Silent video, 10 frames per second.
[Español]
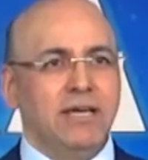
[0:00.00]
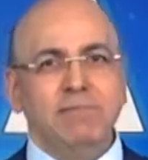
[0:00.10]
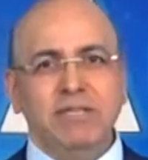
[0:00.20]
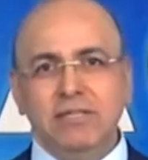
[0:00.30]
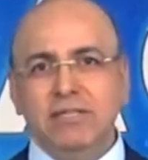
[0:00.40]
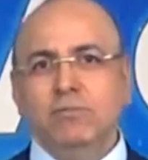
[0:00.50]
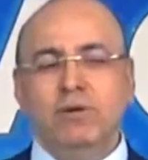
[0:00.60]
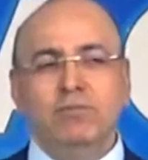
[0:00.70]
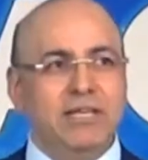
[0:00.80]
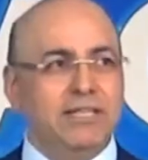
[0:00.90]
a mi
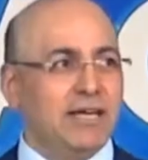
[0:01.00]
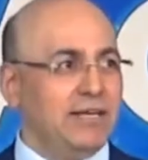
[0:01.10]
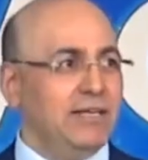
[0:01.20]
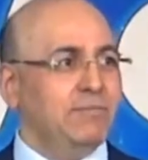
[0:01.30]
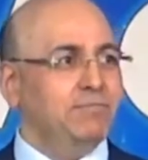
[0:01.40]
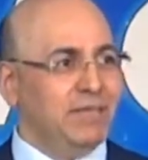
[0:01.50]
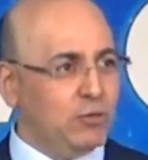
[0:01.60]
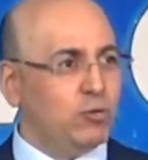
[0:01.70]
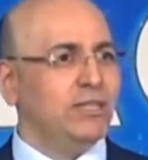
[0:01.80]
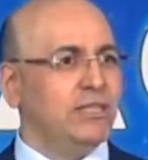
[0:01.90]
pueblo natal, me
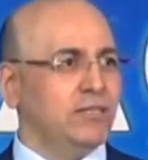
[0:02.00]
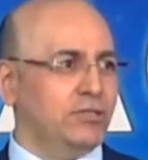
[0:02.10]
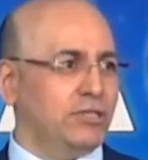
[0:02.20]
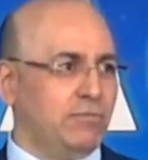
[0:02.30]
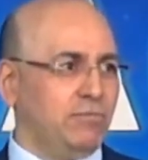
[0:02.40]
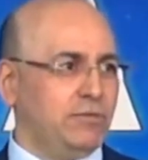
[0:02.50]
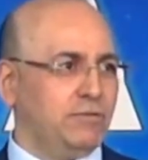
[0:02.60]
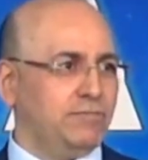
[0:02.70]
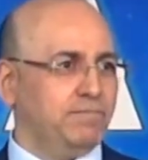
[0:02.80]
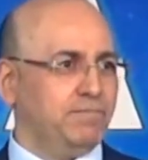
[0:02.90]
di cuenta de los
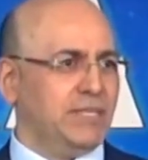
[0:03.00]
cambios.